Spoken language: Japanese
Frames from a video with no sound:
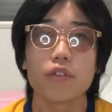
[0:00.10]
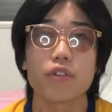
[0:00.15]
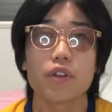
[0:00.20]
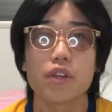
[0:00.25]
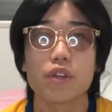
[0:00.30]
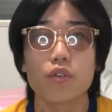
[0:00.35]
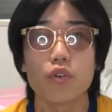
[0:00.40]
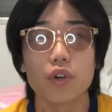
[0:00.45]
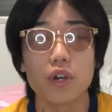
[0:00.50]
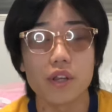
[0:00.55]
いで
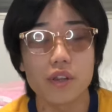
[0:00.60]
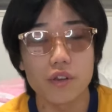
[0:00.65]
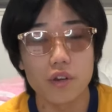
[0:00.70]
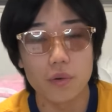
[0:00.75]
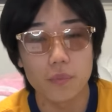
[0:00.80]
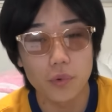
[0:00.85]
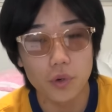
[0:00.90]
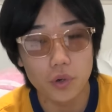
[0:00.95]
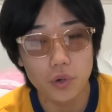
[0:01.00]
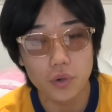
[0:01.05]
す。今回ですけ
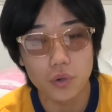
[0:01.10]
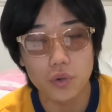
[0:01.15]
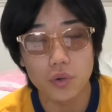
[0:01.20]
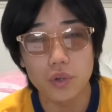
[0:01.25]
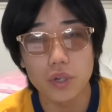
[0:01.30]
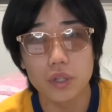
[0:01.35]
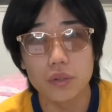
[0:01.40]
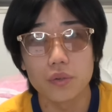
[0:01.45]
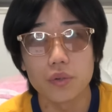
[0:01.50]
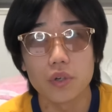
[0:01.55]
ども、今
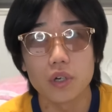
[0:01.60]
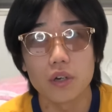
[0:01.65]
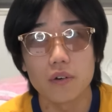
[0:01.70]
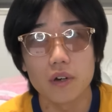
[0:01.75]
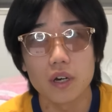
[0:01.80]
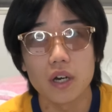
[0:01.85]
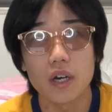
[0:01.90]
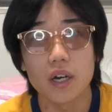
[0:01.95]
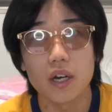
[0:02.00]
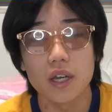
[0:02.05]
回の動画
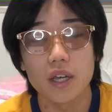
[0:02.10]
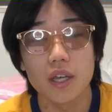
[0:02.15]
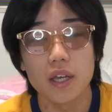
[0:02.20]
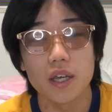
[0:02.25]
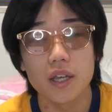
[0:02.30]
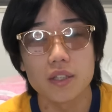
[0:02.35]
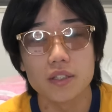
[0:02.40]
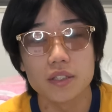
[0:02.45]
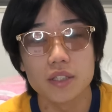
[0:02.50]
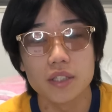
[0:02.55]
は、
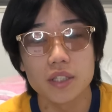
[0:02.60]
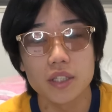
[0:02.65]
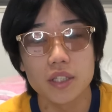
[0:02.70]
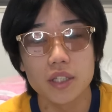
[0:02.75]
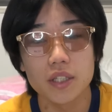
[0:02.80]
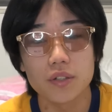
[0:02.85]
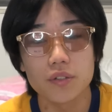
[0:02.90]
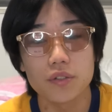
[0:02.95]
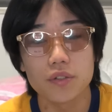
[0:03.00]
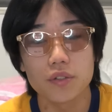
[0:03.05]
えー、
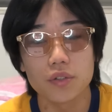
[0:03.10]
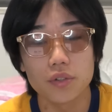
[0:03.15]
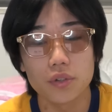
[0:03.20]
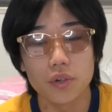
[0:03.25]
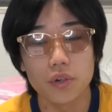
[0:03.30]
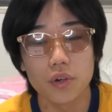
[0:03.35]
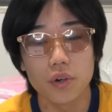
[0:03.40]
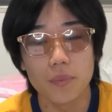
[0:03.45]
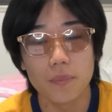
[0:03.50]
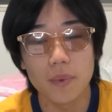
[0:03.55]
GU
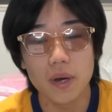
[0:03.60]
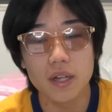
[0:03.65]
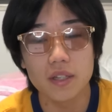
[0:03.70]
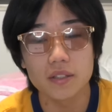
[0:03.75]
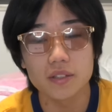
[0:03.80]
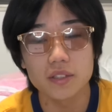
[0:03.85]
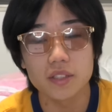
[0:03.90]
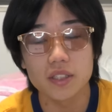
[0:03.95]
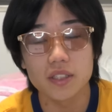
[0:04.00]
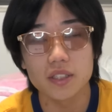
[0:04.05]
と
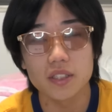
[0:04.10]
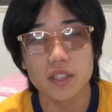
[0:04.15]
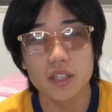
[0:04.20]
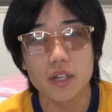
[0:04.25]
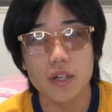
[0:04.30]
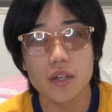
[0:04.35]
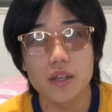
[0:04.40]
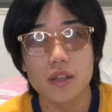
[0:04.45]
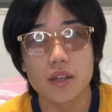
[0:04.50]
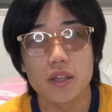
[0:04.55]

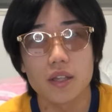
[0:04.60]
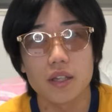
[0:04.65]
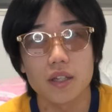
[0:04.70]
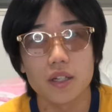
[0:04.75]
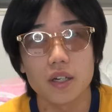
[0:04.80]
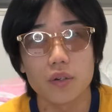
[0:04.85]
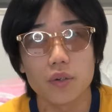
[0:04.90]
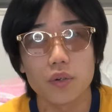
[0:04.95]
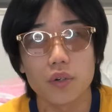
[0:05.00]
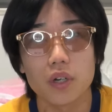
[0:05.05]
マンチェスターシティ
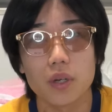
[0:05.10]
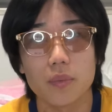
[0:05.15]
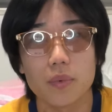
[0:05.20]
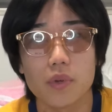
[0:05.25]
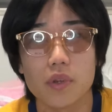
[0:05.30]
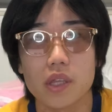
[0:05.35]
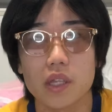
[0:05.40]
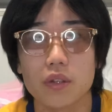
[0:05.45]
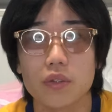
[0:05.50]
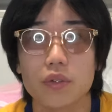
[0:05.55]
がコラボ
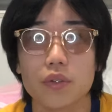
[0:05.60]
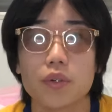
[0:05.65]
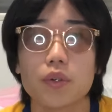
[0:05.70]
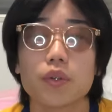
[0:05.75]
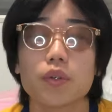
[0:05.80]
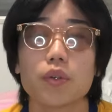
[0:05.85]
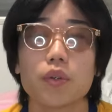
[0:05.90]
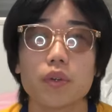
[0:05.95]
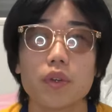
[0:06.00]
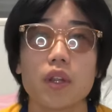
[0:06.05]
したという
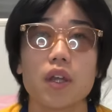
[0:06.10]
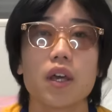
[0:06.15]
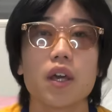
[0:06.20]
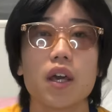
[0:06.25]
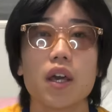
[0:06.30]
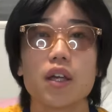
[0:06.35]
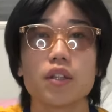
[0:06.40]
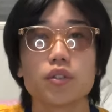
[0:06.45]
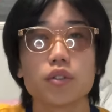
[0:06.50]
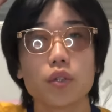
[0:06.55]
こと
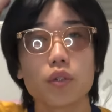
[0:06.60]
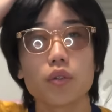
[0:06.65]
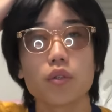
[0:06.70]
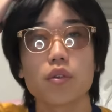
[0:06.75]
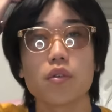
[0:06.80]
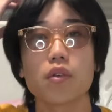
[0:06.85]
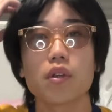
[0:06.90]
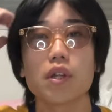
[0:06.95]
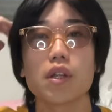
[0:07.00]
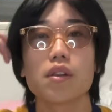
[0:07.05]
で、ちょっ
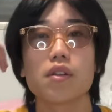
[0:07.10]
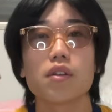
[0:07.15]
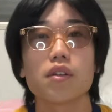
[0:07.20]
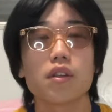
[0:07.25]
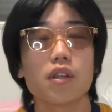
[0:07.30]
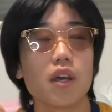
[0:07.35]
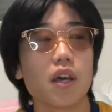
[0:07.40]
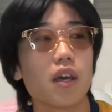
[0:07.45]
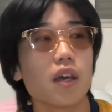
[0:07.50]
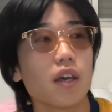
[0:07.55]
とそれについ
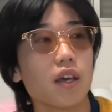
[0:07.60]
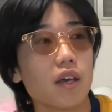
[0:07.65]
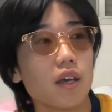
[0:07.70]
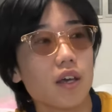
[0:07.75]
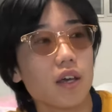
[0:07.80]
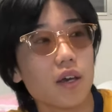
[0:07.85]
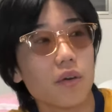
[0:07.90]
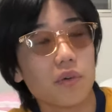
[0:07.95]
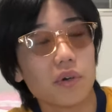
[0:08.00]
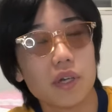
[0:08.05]
て、
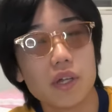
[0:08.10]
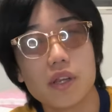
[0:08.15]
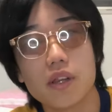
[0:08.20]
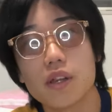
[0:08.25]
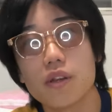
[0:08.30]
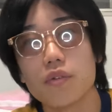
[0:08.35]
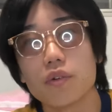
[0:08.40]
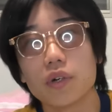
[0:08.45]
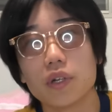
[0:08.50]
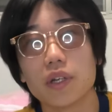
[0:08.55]
えー、お話し
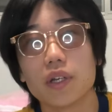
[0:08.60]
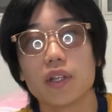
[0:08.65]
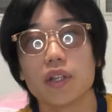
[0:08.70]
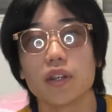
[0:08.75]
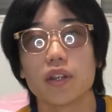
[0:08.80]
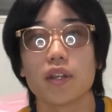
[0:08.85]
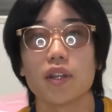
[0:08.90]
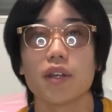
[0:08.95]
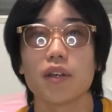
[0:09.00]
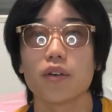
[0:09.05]
しようかなっ
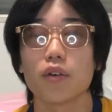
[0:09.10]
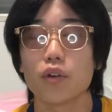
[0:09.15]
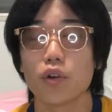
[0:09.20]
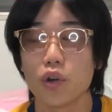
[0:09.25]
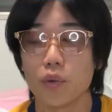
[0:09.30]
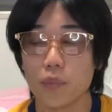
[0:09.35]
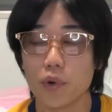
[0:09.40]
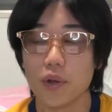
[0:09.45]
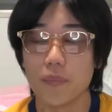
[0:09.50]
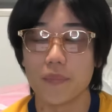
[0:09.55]
て
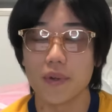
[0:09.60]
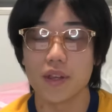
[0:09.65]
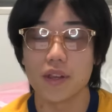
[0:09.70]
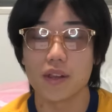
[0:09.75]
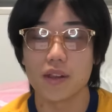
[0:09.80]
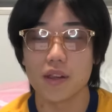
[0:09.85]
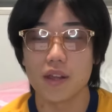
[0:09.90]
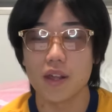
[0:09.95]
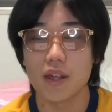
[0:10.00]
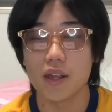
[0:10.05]
思いま
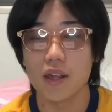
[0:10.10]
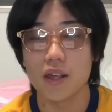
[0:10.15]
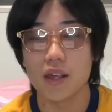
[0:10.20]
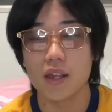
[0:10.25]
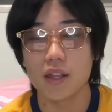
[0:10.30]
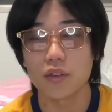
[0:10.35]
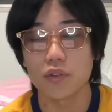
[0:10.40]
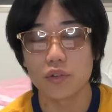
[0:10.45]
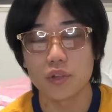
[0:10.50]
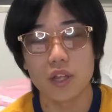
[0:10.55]
す。
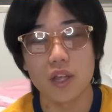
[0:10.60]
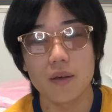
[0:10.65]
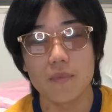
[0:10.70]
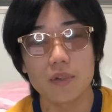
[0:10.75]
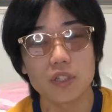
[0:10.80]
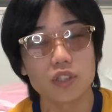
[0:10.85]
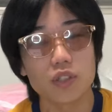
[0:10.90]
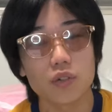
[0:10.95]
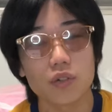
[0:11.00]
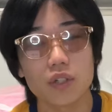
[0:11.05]
えー、っとね、
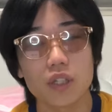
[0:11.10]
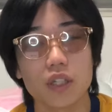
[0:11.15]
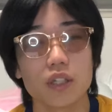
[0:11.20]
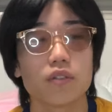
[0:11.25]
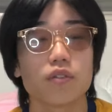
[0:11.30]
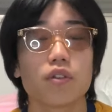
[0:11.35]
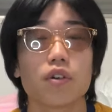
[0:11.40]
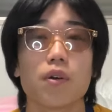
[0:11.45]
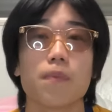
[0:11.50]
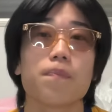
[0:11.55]
まあ、商
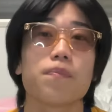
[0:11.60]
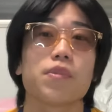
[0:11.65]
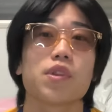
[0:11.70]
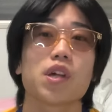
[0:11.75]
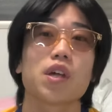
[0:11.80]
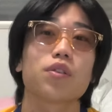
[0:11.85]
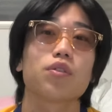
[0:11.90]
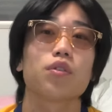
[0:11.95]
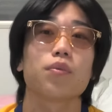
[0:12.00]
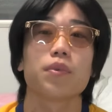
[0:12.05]
品を
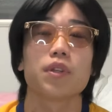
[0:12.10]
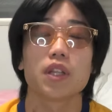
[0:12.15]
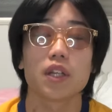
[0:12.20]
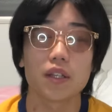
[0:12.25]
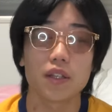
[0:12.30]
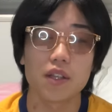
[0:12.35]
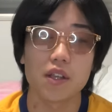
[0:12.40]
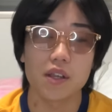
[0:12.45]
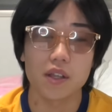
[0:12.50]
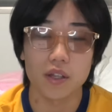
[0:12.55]
ざっと見た
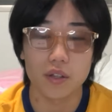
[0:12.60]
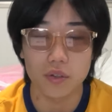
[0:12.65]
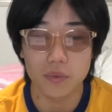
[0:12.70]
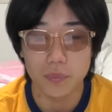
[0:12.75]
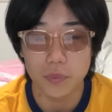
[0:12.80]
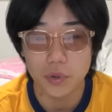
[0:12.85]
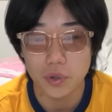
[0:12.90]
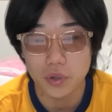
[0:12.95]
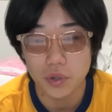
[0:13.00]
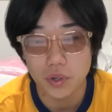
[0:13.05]
んですけど
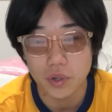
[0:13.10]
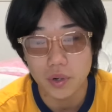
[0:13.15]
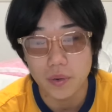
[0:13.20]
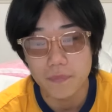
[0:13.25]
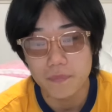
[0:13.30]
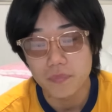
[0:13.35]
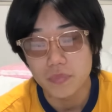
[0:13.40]
も、